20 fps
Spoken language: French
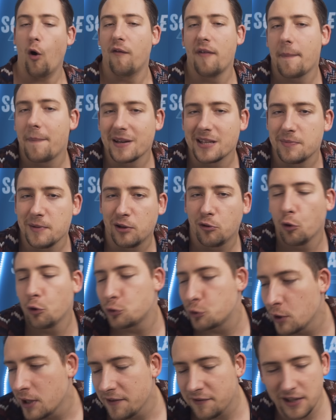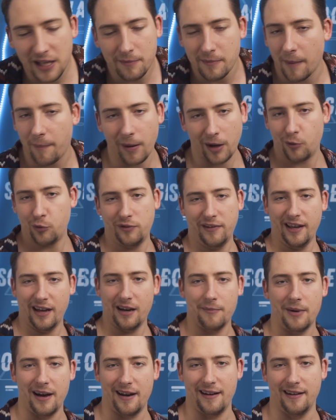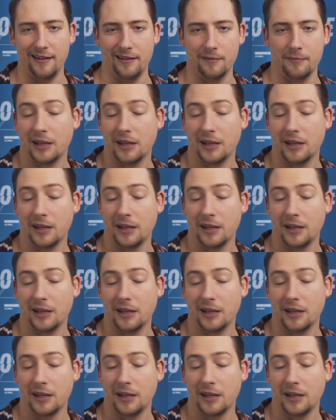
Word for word: on va pas se mytho, ce lifting m'a pas coûté un bal. Hein.